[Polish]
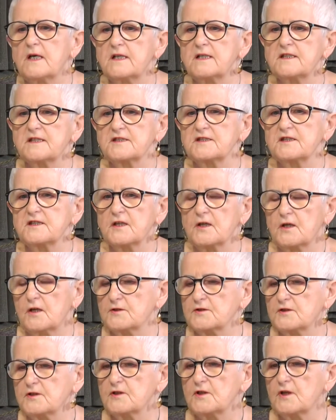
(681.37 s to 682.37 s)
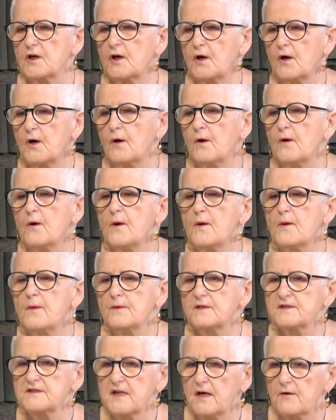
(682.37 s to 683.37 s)
jeśli chodzi o
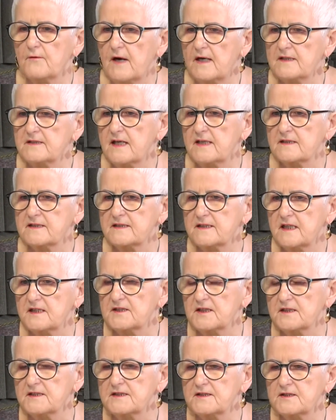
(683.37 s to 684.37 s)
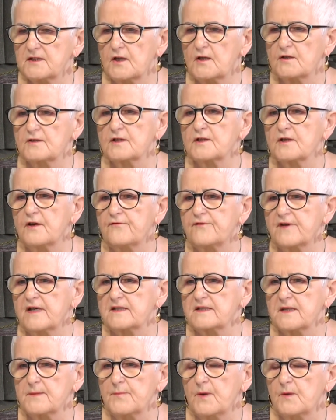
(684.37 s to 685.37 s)
działania z naszej strony i
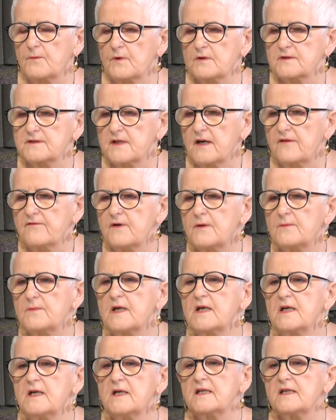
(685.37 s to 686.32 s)
ofertę pomocową